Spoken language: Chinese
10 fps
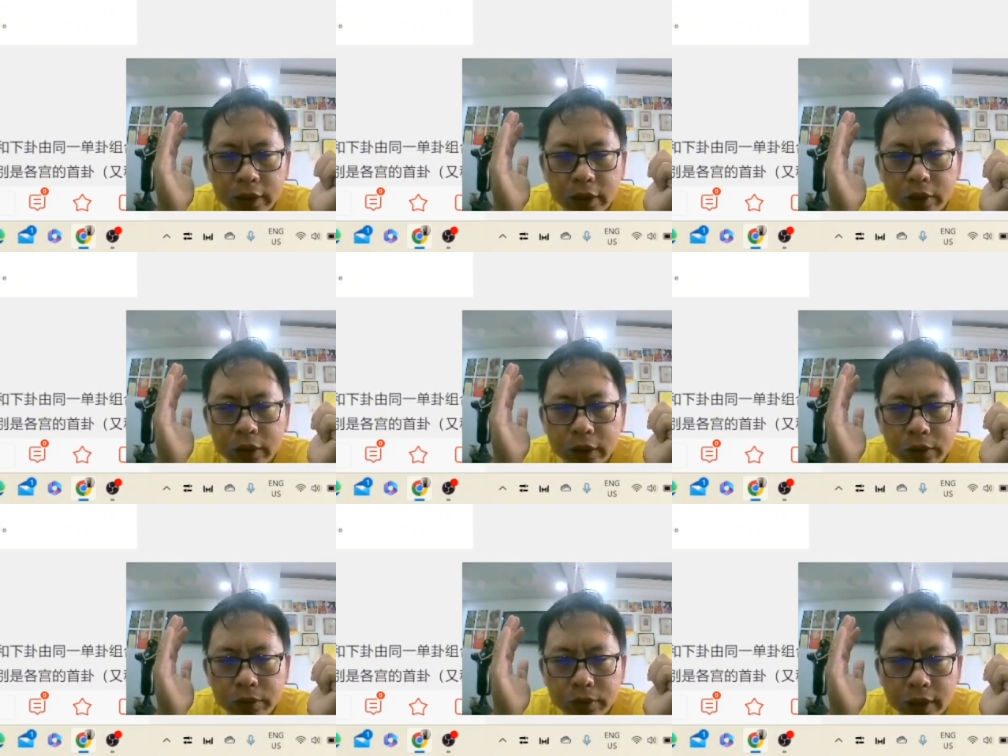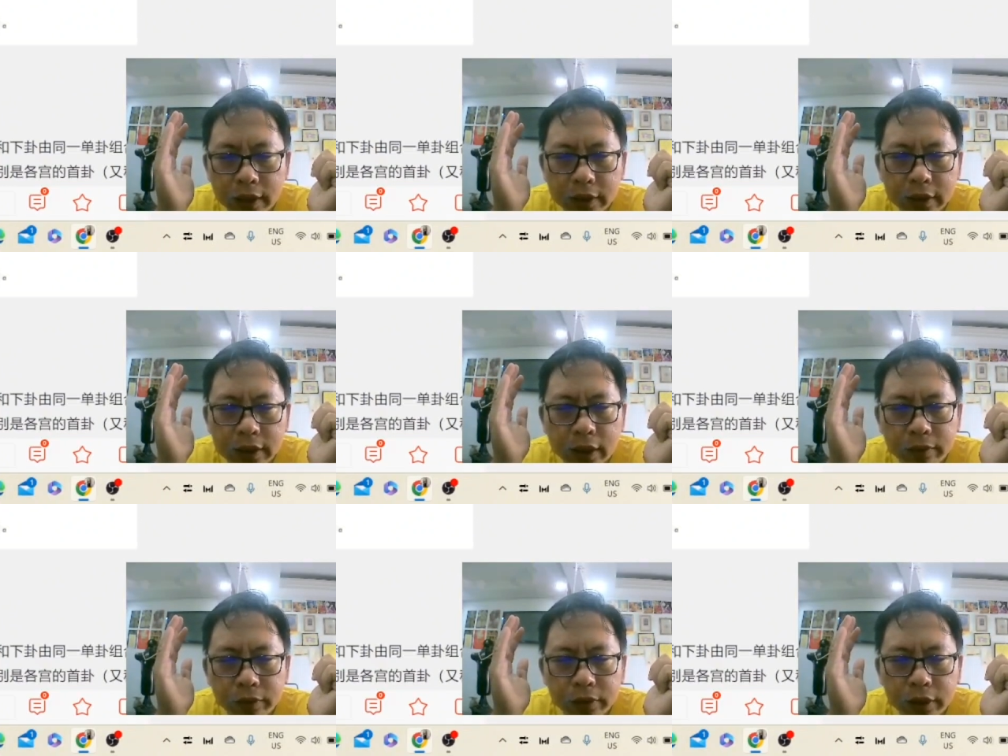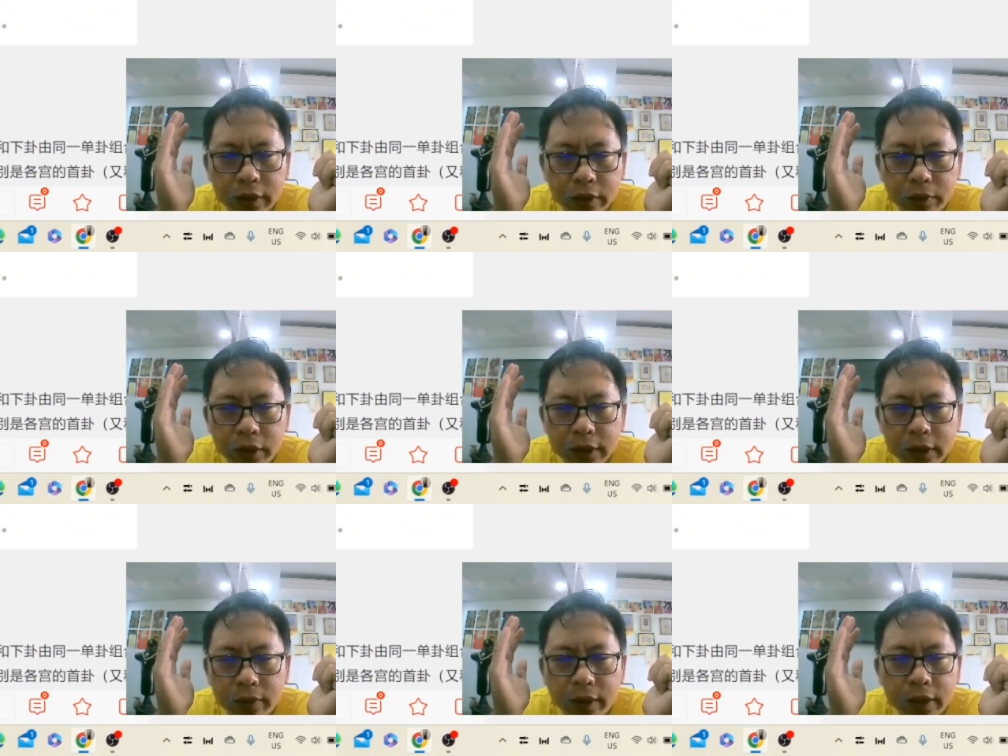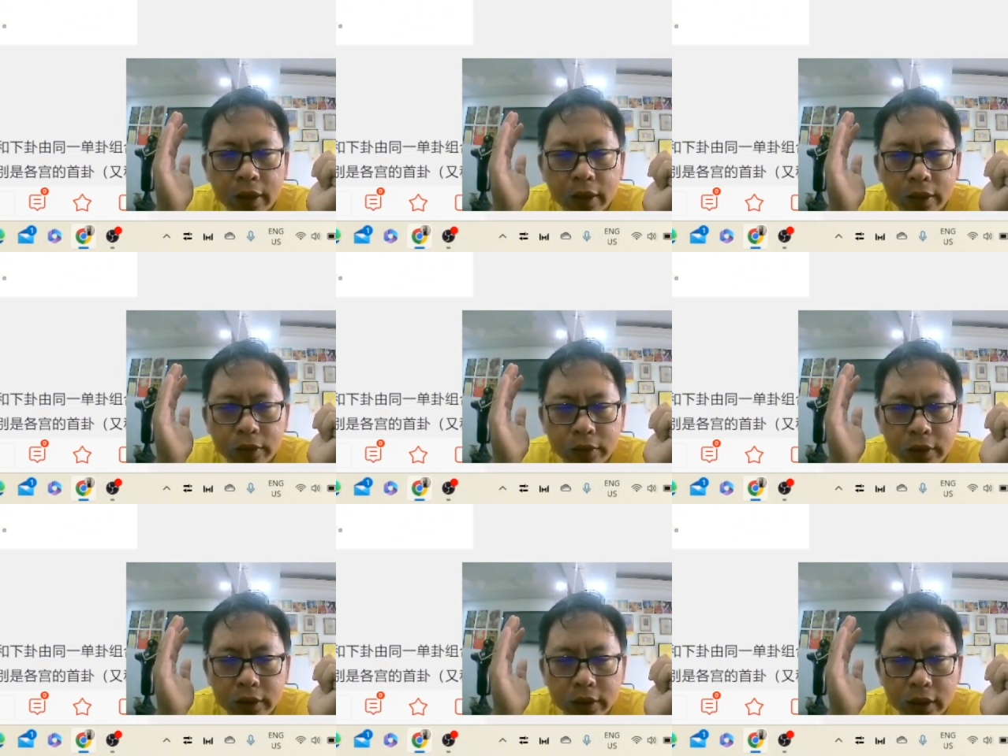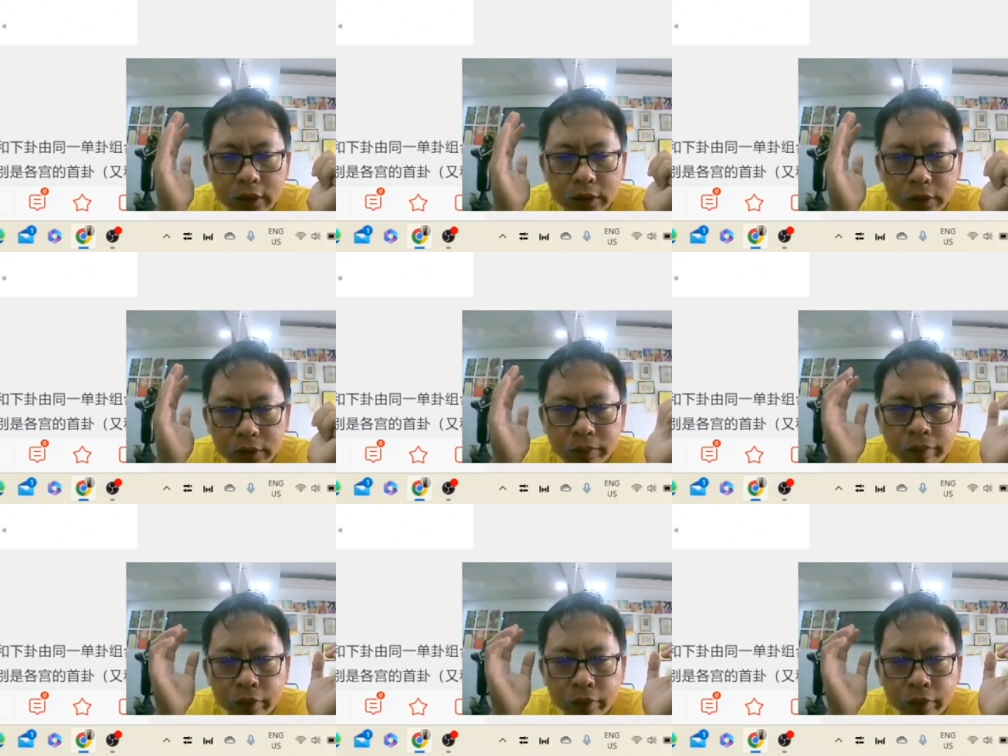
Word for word: 既与既处，赏得灾富，真理月积望，君子真凶。